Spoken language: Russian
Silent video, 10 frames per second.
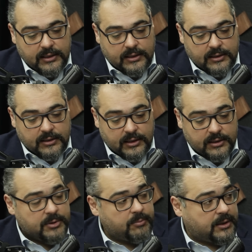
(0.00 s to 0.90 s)
а,
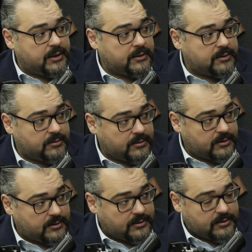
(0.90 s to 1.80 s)
атомный проект
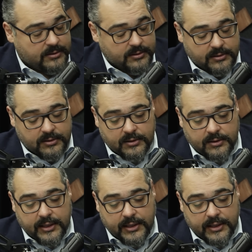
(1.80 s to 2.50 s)
Э,